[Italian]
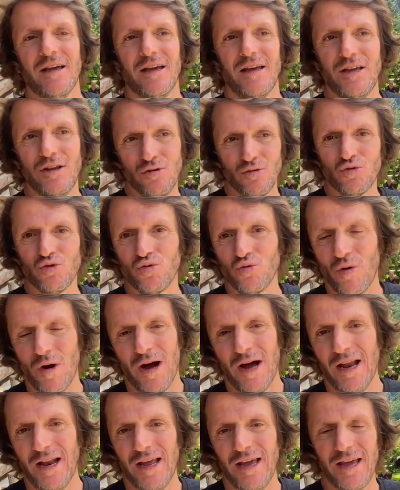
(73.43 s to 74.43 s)

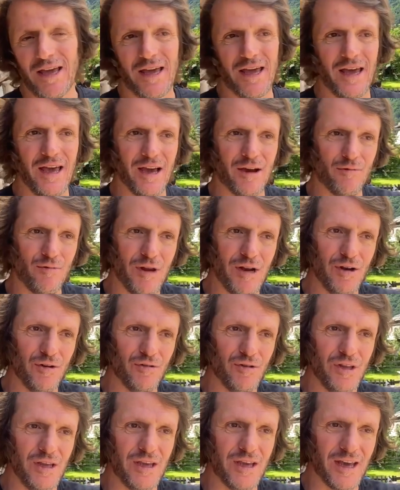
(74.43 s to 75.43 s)
inusuale che è quello
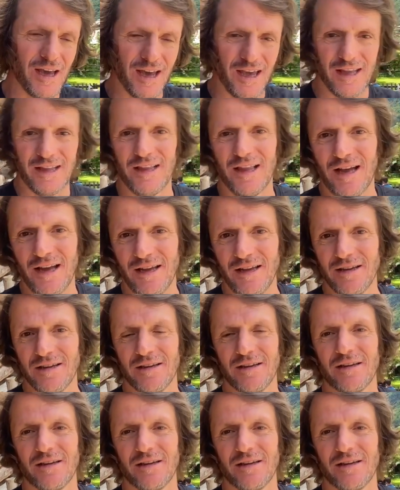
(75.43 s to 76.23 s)
di Creta